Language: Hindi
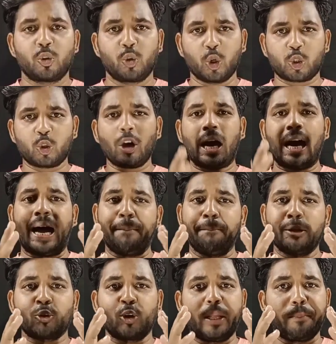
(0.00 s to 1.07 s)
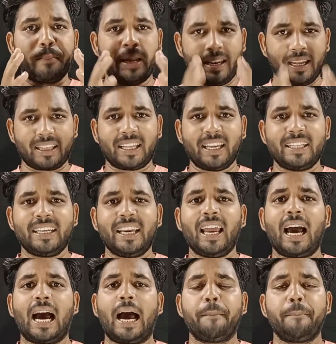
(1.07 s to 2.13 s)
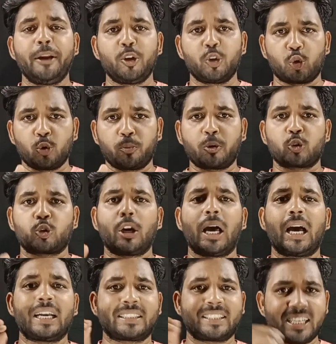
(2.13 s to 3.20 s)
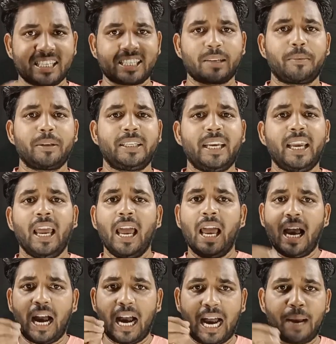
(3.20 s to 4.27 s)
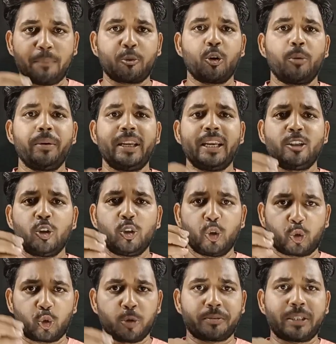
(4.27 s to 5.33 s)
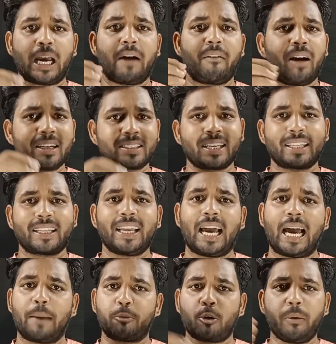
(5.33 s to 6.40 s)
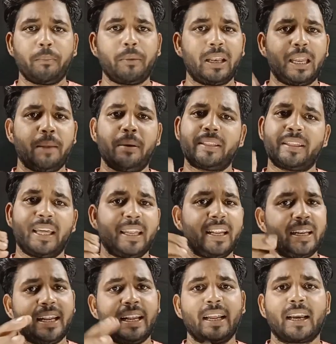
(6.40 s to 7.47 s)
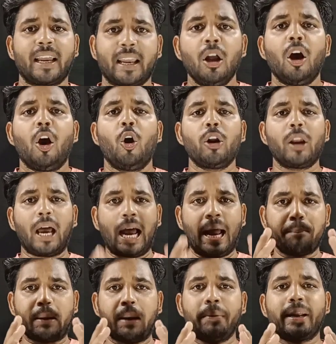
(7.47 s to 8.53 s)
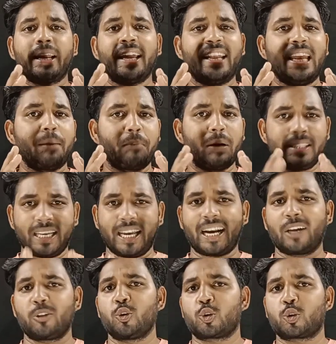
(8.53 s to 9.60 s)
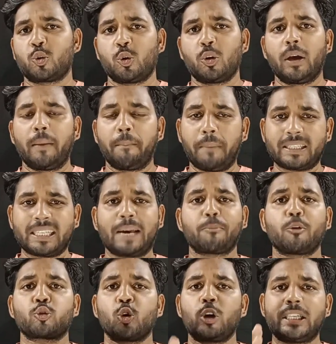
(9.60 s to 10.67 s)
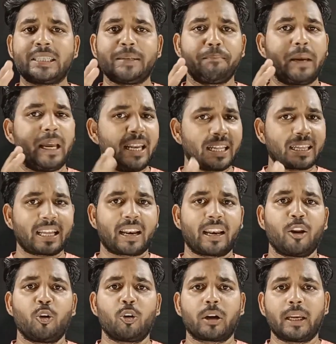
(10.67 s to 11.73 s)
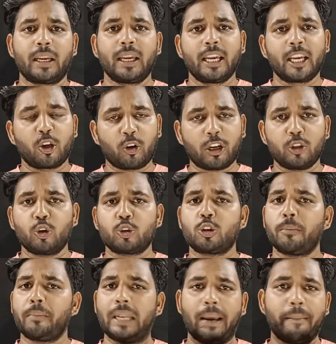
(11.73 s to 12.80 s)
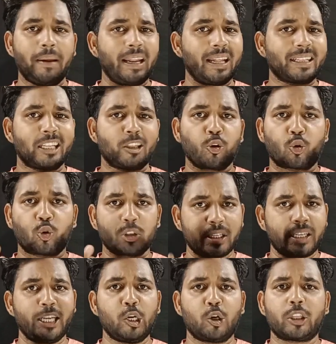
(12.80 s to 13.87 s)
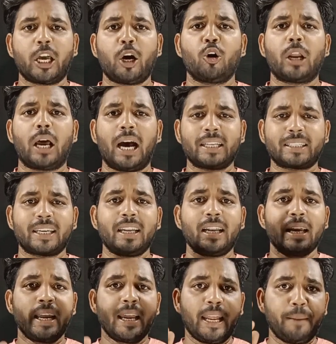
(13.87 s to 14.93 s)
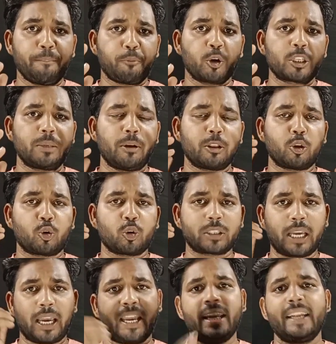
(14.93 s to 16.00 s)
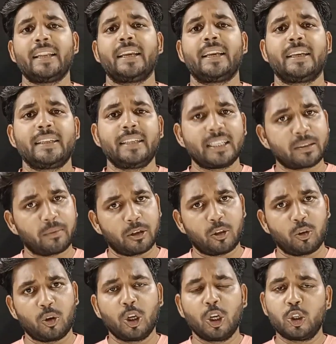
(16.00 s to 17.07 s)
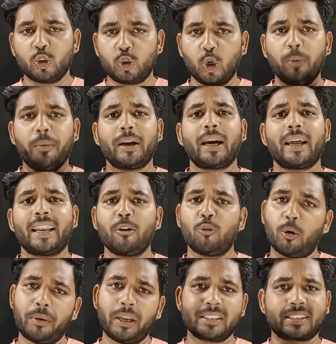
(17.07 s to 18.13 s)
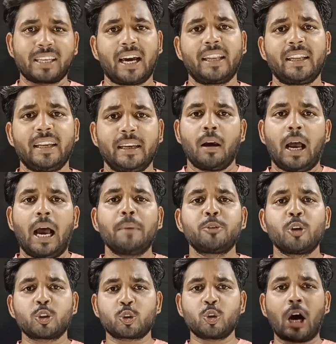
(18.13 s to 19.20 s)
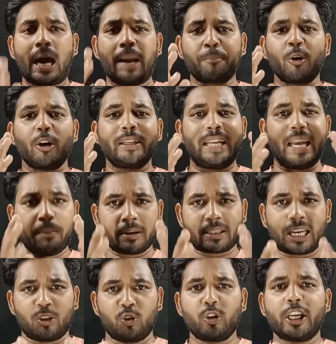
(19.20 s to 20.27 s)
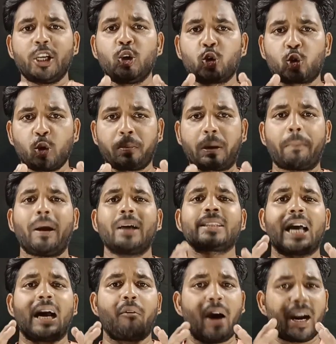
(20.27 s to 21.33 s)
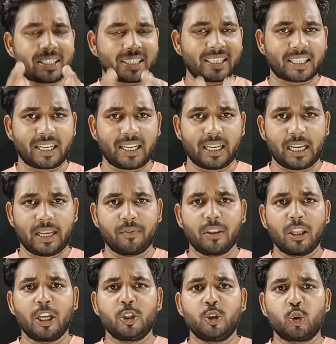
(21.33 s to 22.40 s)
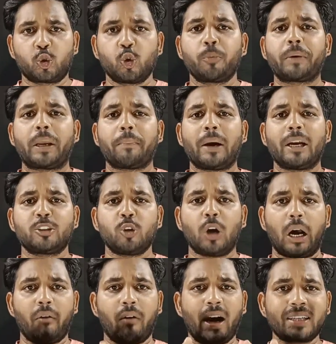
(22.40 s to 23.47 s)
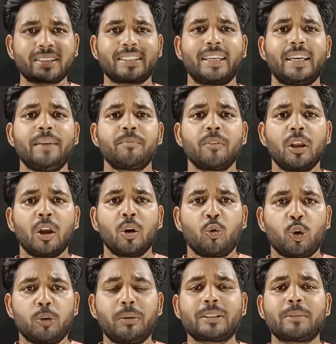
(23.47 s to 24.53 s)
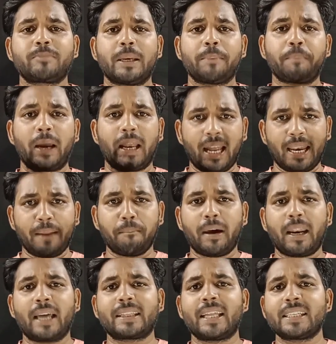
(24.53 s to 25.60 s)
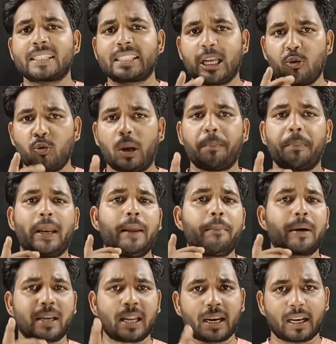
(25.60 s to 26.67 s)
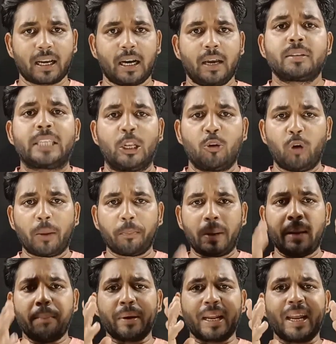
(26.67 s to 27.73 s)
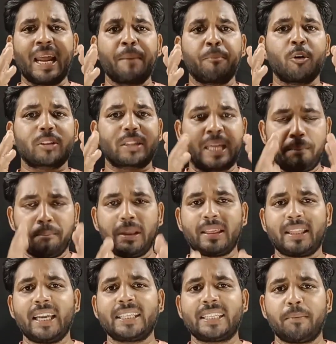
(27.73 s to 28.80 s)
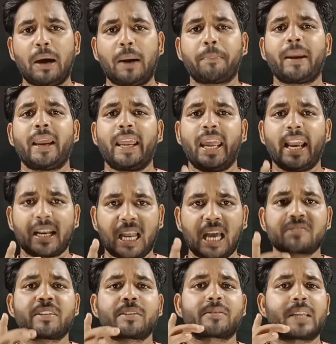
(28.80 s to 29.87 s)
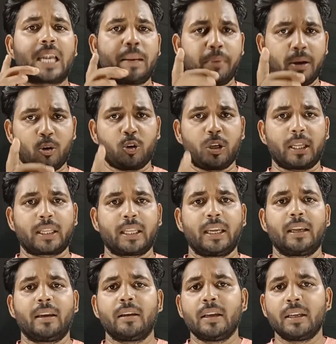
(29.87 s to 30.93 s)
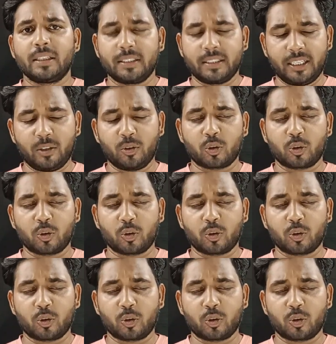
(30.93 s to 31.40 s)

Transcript: तो दोस्तों आप भी थोड़ी मेहनत कीजिए आप भी यूट्यूब को थोड़ा अच्छे से समझिए आपको भी ये जो YouTube से अवार्ड्स आते हैं आपको भी मिलने में देरी नहीं लगेगी और आपका भी कैरियर बन जाएगा दोस्तों बस आपको थोड़ी सी मेहनत करनी होगी क्योंकि दोस्तों बिना मेहनत के तो कुछ नहीं होता और आजकल इम्पोसिबल तो कुछ है ही नहीं ये समझ लो जो भी कर रहे हैं वो भी इंसान ही है अब दोस्तों आपको ये बता दूं कि YouTube के पास अवार्ड्स कितने हैं यूट्यूब के पास जो अवार्ड्स हैं उनमें सबसे पहला नंबर आता है सिल्वर प्ले बटन का सिल्वर प्ले बटन आपको तब मिलती है जब आपके एक लाख सब्सक्राइबर हो जाते हैं हम्म।